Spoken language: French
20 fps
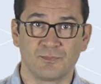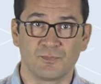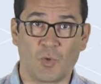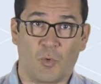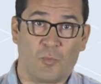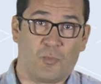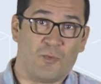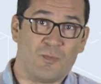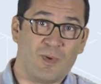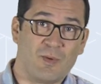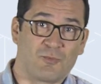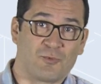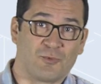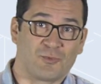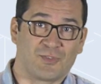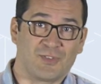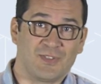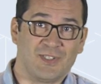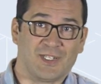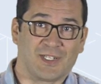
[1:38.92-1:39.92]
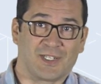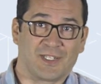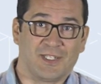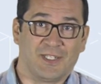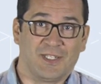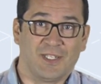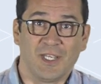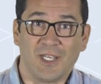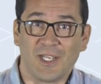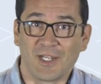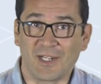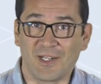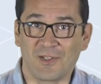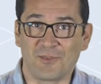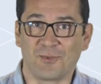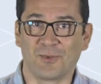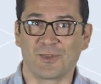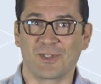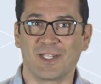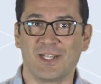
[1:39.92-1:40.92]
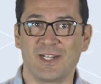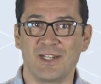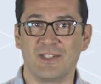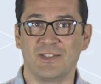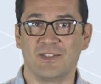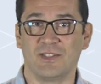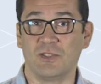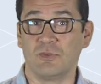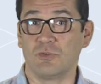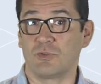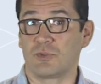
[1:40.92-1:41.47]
On peut même considérer qu'elles ont réalisé une